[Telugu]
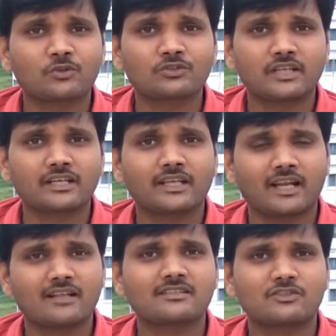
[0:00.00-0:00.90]
ఒకసారి
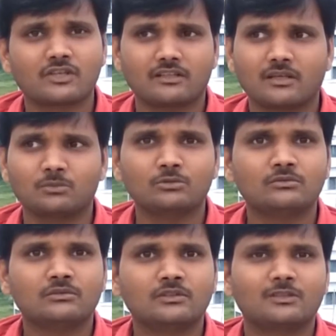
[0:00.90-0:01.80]
ఎనాలసిస్ చేద్దాము
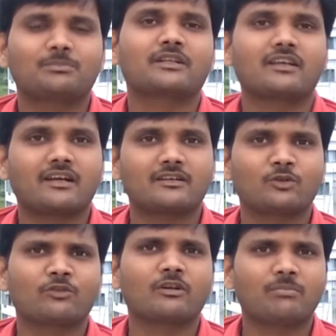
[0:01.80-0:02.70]
ఇప్పటిదాకా
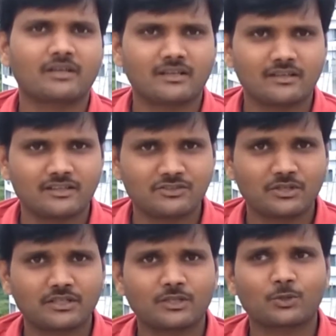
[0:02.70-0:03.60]
రెండు వేల పన్నెండు
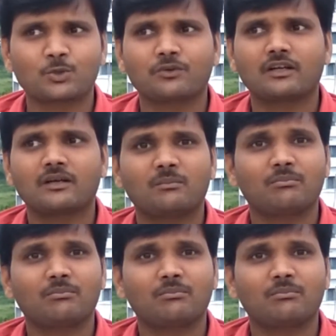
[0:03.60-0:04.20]
ఎస్జిటి రెండు వేల